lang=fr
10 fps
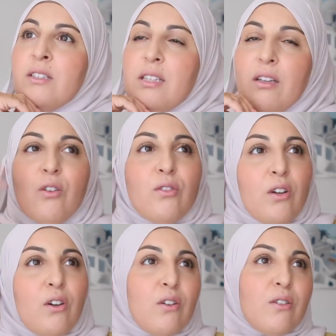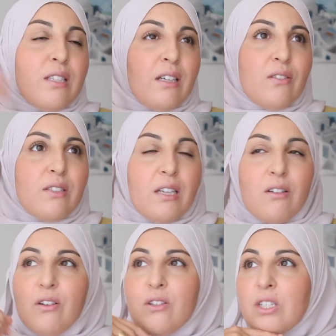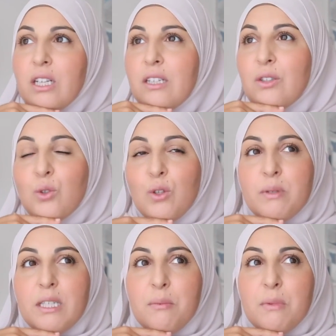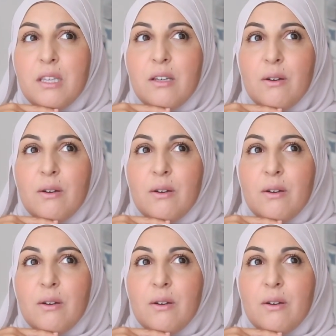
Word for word: 50 ans, 55 ans, Inch'Allah, un truc comme ça. Mais